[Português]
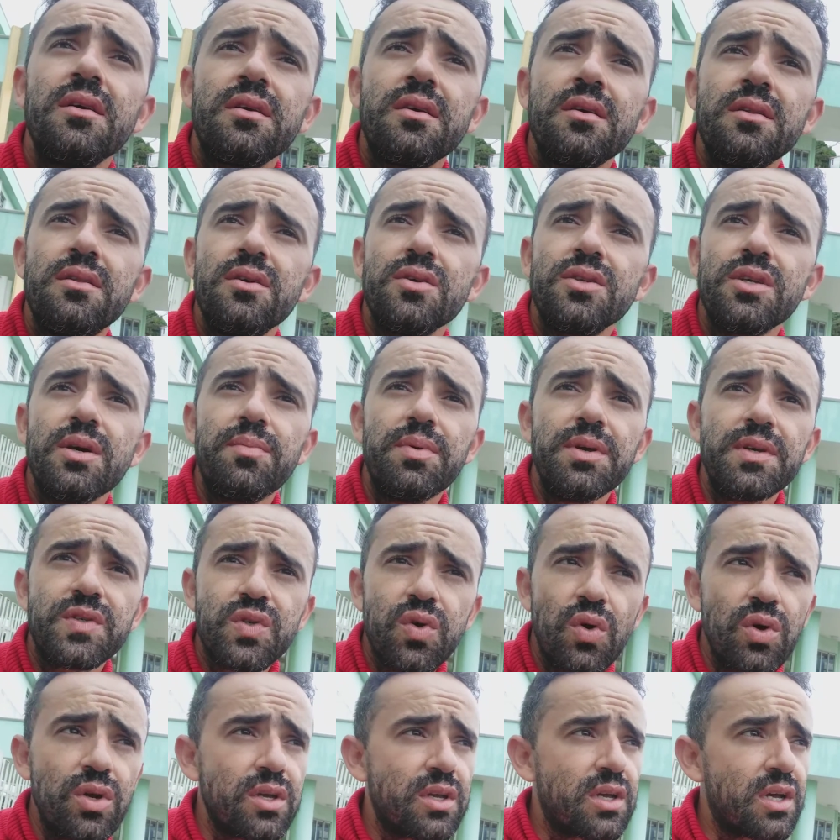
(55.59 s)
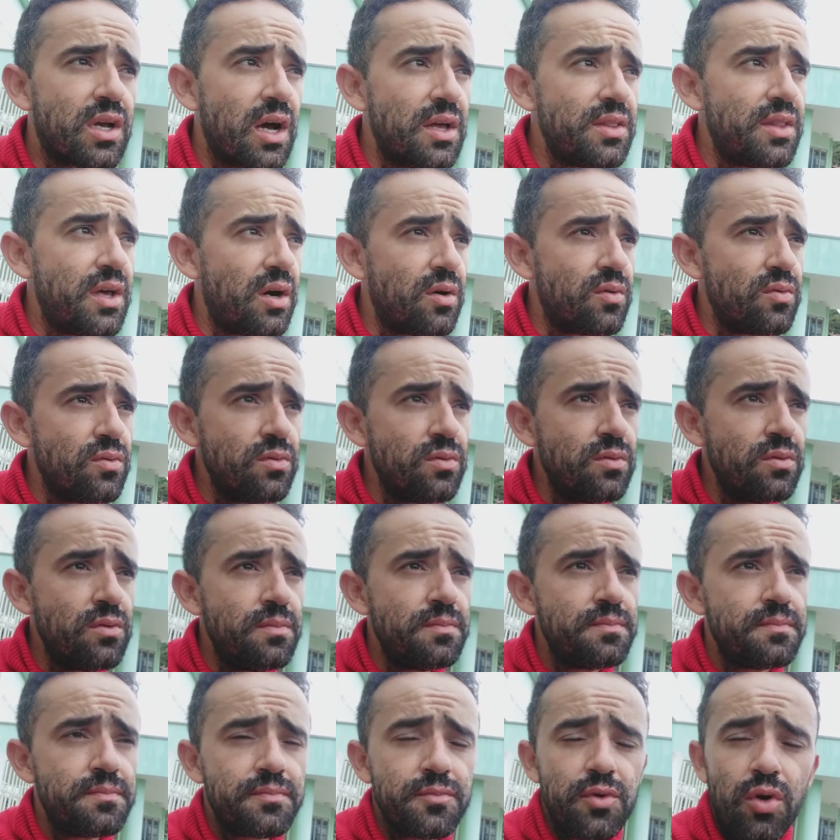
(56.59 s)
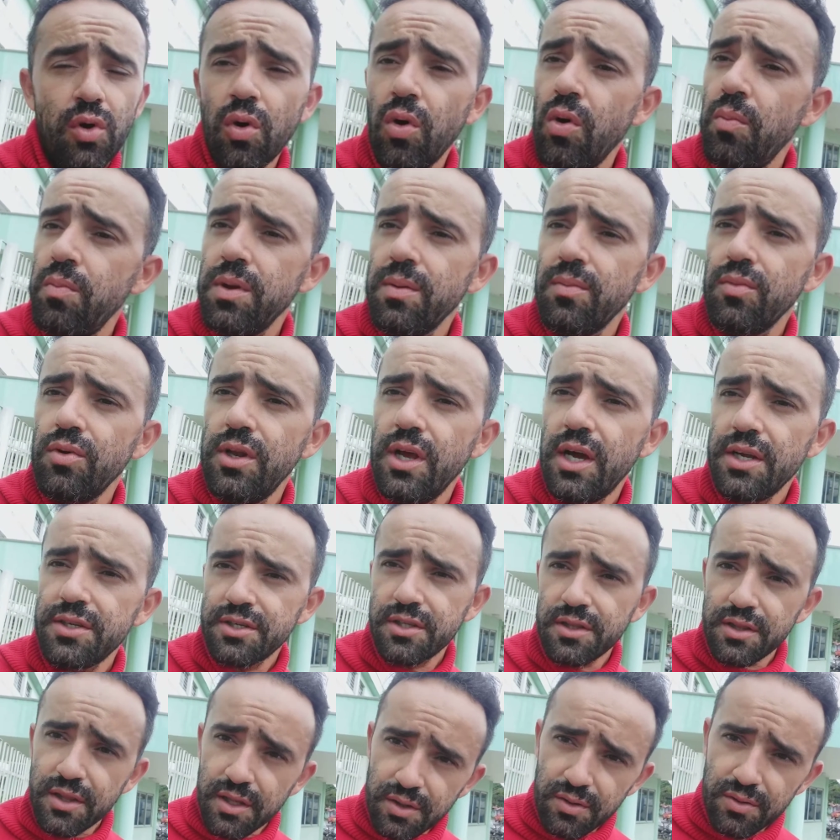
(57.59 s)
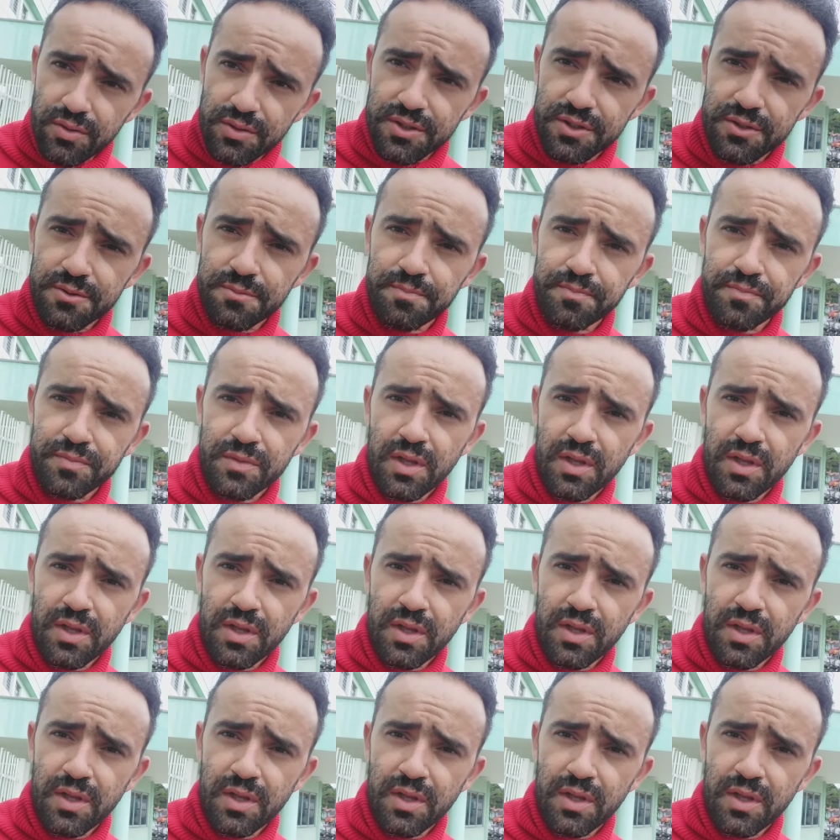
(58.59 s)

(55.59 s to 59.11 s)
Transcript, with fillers: que Deus abençoe cada um, homem e mulher de Deus.